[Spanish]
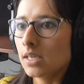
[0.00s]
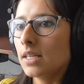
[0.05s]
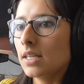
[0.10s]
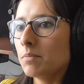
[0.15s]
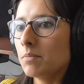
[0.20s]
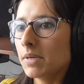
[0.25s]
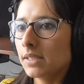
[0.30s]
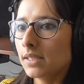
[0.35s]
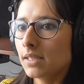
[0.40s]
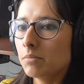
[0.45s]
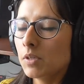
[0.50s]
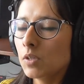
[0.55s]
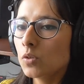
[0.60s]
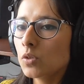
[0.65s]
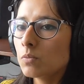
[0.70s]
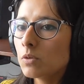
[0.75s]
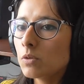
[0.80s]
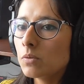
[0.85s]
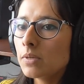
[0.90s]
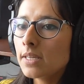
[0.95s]
en el
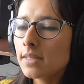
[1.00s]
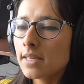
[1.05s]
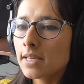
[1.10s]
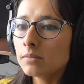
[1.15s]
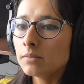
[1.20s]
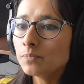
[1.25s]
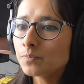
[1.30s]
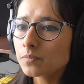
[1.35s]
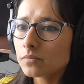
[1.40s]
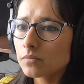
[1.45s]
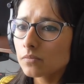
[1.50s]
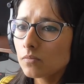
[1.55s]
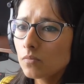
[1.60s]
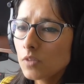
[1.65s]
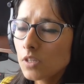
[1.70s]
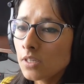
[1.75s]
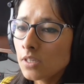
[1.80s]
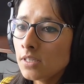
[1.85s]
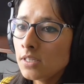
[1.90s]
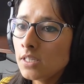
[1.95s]
Departamento de Movilidad.
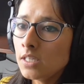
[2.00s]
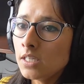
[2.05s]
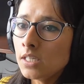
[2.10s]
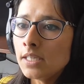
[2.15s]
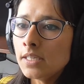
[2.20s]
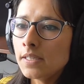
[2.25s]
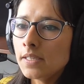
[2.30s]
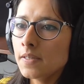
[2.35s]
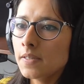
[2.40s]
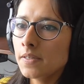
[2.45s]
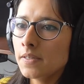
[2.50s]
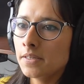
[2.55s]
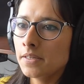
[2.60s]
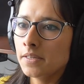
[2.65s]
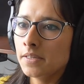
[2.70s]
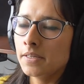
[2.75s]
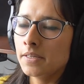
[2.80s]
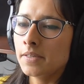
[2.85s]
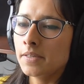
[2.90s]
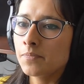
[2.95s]
Y
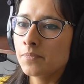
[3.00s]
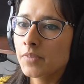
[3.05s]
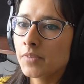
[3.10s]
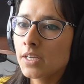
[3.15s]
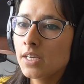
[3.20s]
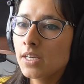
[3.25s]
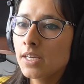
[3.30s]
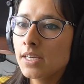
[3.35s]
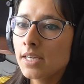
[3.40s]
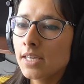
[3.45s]
eh,